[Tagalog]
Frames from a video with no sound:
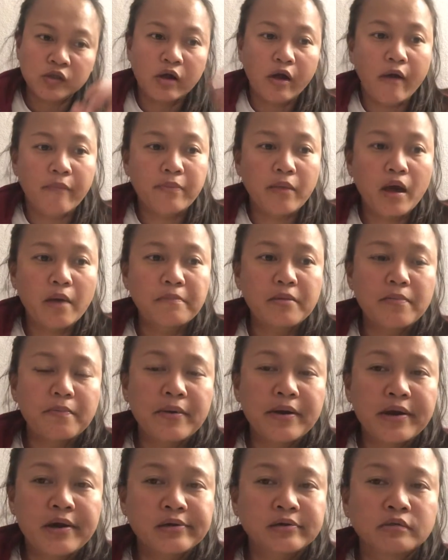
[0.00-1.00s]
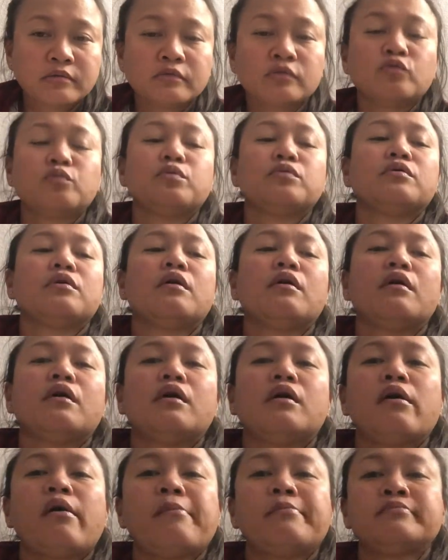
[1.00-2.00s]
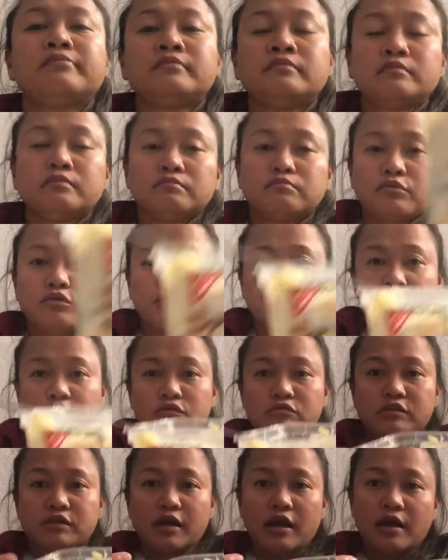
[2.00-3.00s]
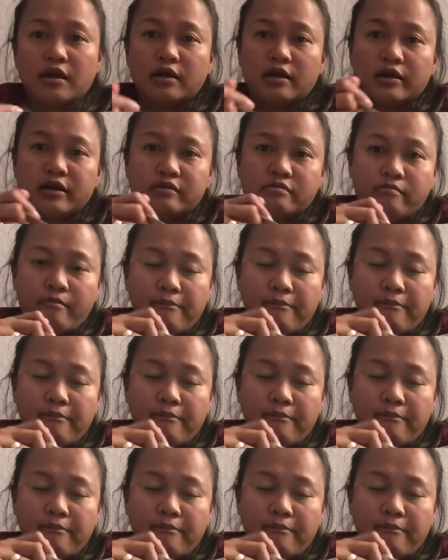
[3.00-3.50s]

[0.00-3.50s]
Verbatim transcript: Ang dami pa ng uh, potato salad.